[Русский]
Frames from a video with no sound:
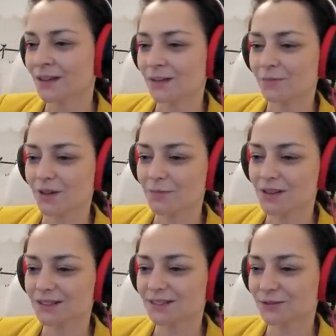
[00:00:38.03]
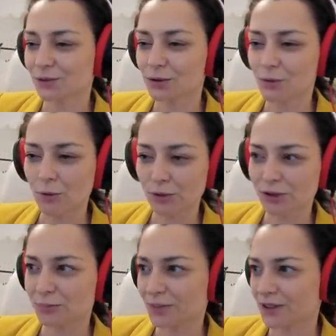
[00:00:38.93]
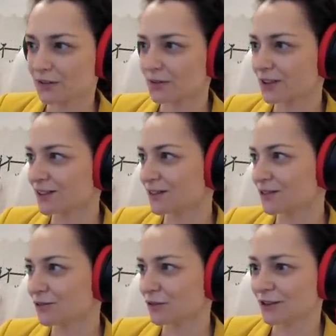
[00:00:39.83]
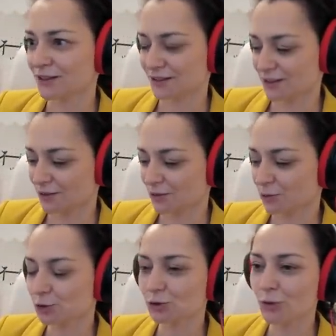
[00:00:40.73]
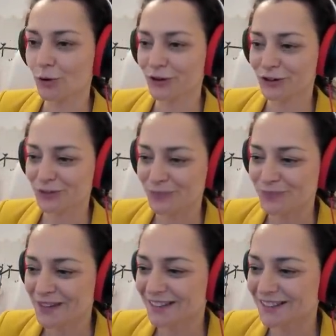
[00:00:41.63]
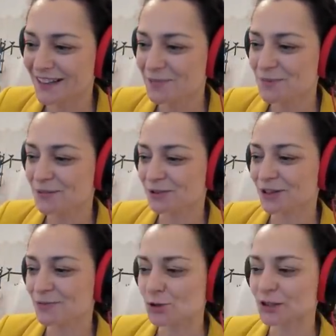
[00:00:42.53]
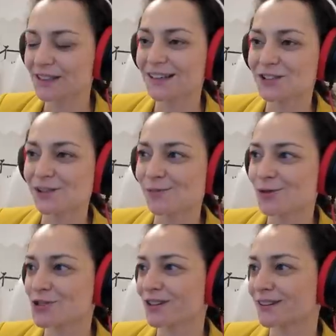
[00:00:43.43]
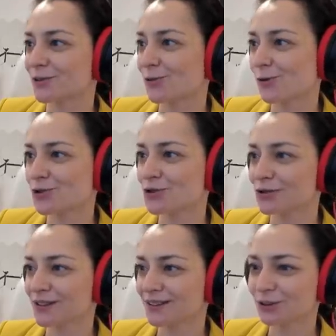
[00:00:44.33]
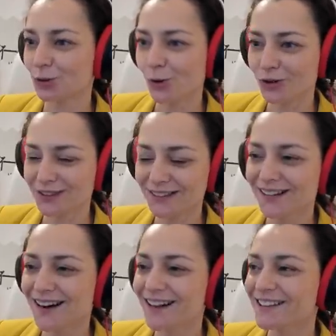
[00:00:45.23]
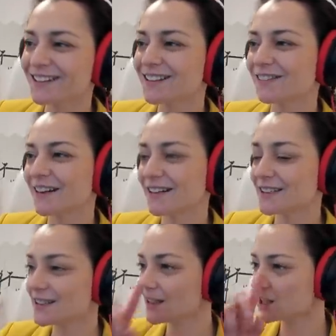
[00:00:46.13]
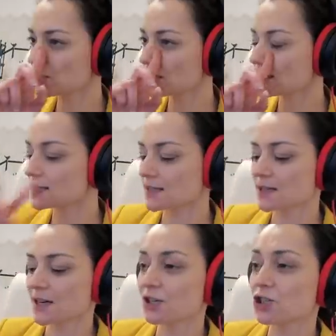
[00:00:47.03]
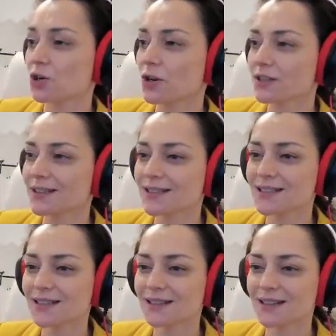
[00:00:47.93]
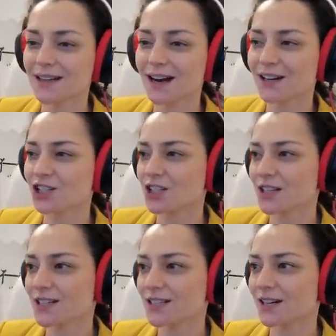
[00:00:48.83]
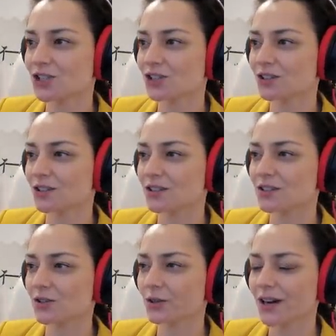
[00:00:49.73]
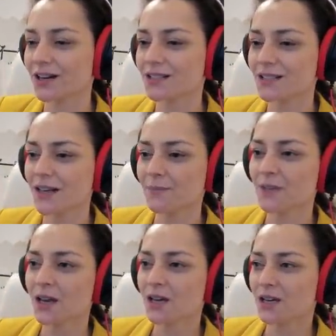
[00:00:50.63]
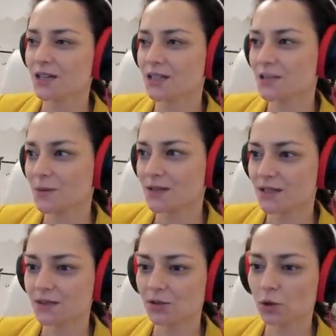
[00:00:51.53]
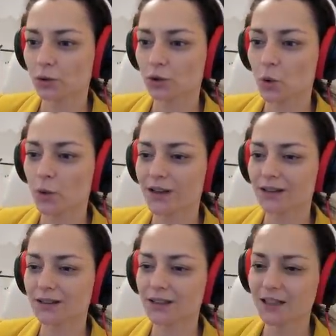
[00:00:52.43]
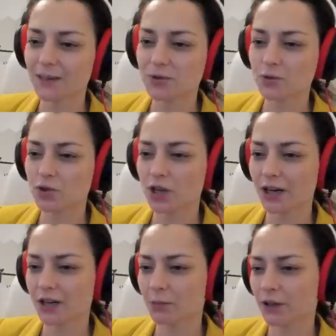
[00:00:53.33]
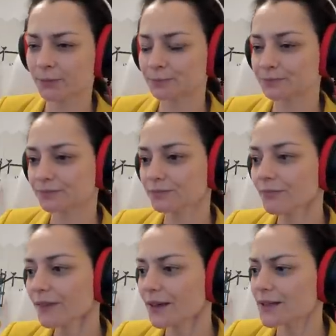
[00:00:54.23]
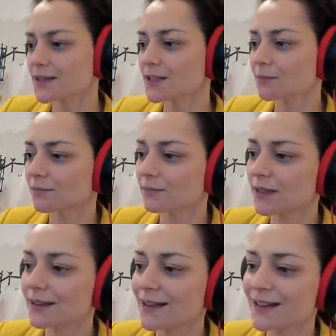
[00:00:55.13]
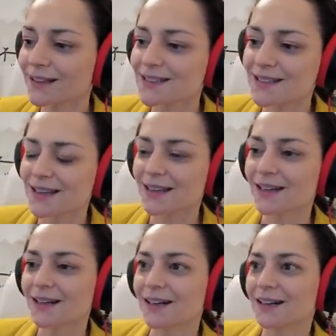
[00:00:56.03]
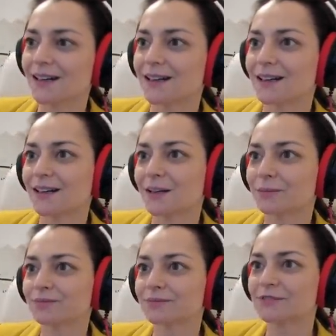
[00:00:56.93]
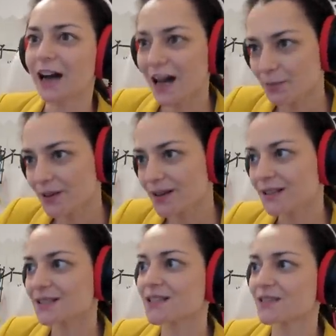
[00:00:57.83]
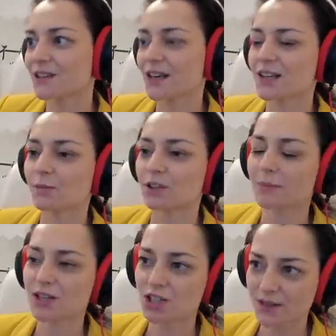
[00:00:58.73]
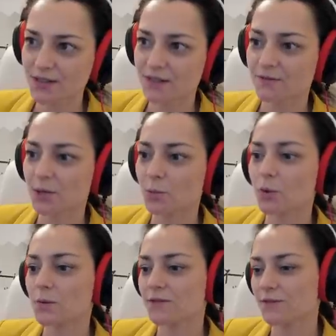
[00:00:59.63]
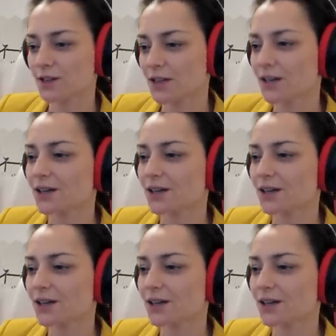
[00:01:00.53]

Проматываю ходы первые в ускоренном темпе, потому что иначе можно очень долго о них говорить. d6 сыграли черные, c3, a 6 a 4 слон, a а 7 И здесь последовал ход конь a а 3 Обсуждали мы эти итальянские э, Таби с Евгением Томашевским в прямом эфире.